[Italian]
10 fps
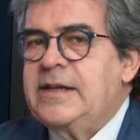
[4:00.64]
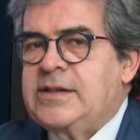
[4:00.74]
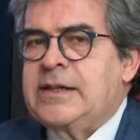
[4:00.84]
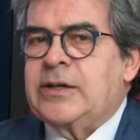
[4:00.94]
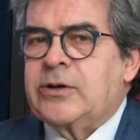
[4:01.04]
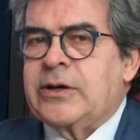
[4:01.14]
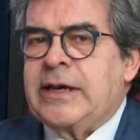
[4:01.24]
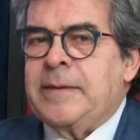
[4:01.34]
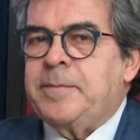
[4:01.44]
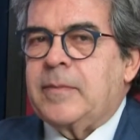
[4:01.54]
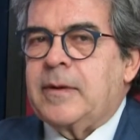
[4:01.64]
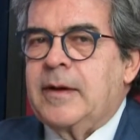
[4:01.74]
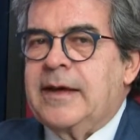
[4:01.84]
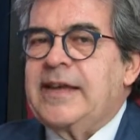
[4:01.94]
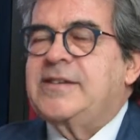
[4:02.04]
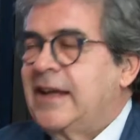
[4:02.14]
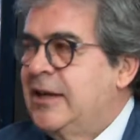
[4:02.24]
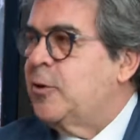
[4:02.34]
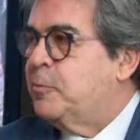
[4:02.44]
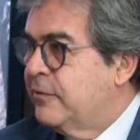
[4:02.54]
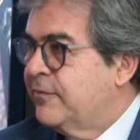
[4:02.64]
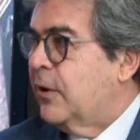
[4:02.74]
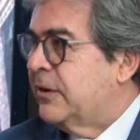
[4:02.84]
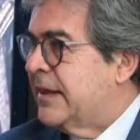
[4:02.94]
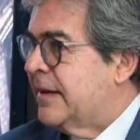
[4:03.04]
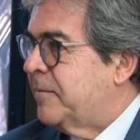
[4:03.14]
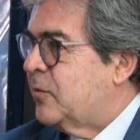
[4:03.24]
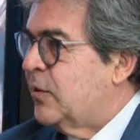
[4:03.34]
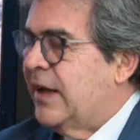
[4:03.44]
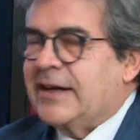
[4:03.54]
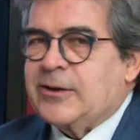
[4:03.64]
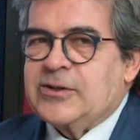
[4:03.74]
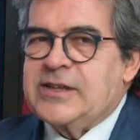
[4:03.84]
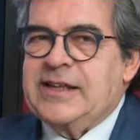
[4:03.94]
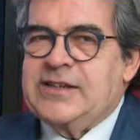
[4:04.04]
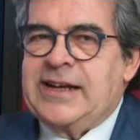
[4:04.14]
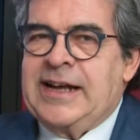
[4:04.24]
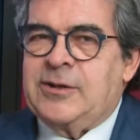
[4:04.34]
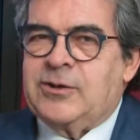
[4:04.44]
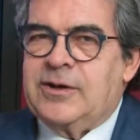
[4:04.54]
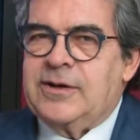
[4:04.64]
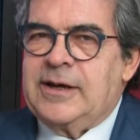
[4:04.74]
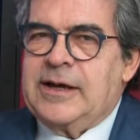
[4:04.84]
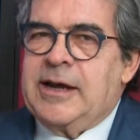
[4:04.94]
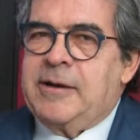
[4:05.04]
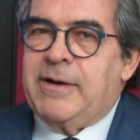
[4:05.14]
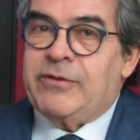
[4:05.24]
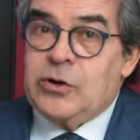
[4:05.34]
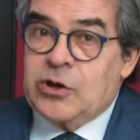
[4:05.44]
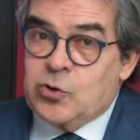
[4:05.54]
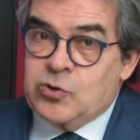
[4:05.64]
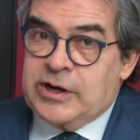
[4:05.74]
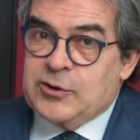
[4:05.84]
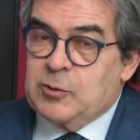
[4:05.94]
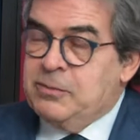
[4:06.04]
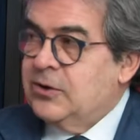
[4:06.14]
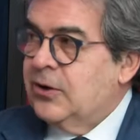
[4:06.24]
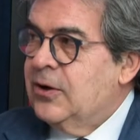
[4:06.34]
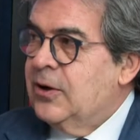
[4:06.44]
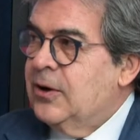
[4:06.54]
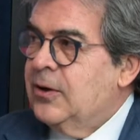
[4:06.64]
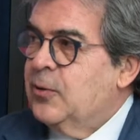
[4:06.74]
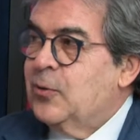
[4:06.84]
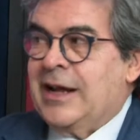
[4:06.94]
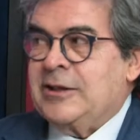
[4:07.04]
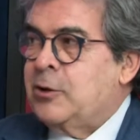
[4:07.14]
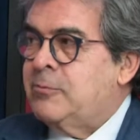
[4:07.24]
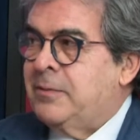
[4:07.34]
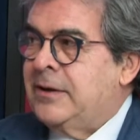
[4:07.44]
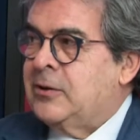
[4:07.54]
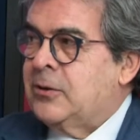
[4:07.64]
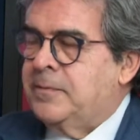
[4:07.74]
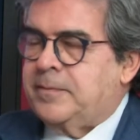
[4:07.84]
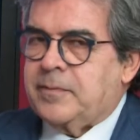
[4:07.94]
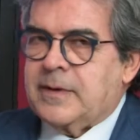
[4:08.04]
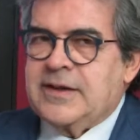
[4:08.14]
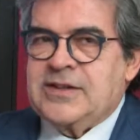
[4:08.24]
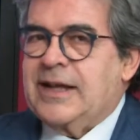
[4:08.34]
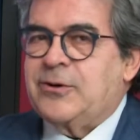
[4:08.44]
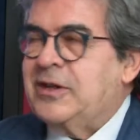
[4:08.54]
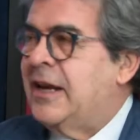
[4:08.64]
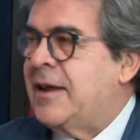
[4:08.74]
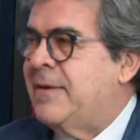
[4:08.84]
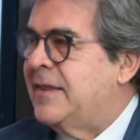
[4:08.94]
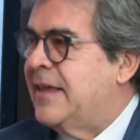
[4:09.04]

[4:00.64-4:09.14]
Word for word: sindaco che è salito più volte sulla carrozza del Senato ma voglio aggiungere subito un altro momento straordinariamente